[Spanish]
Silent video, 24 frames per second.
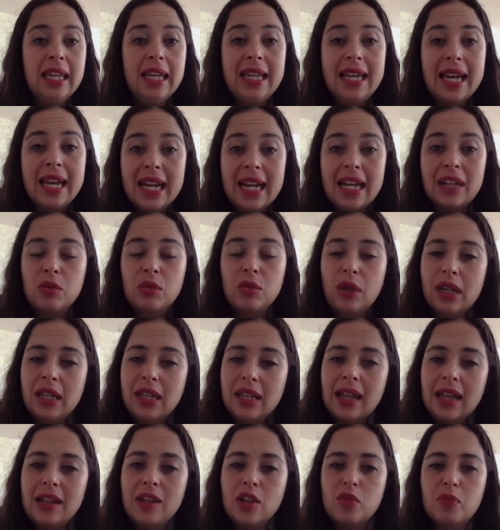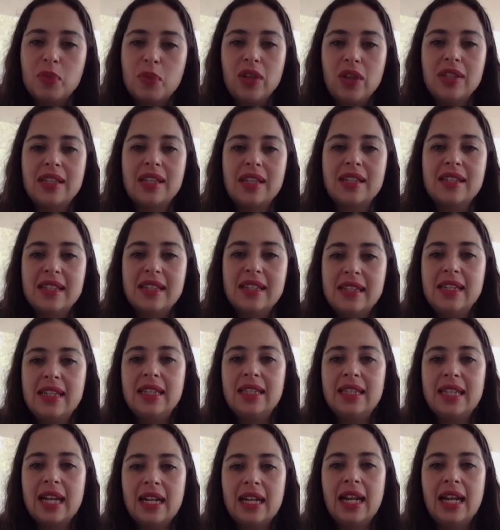Y que en la actualidad los periodistas
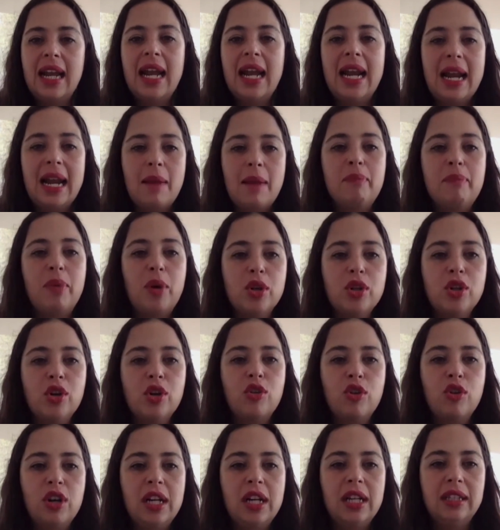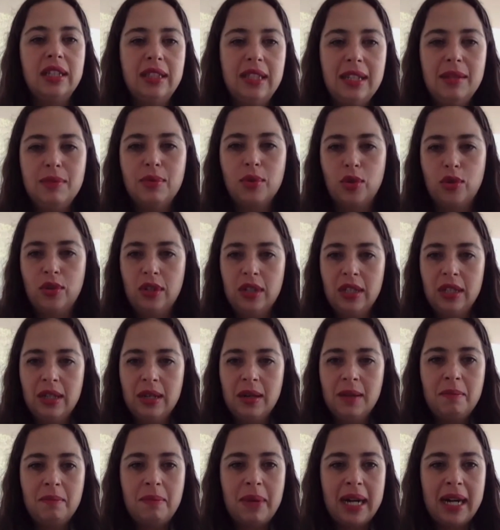necesitan el apoyo colectivo
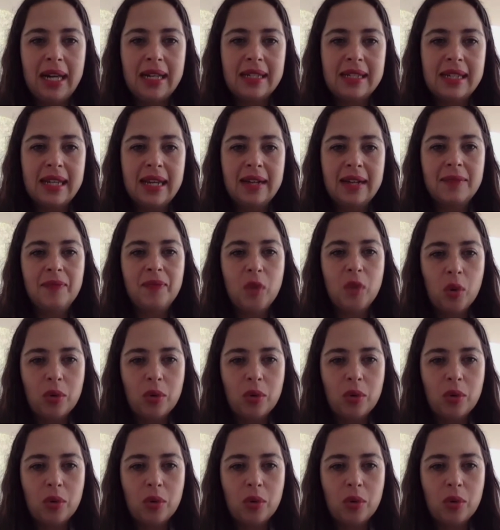para hacer,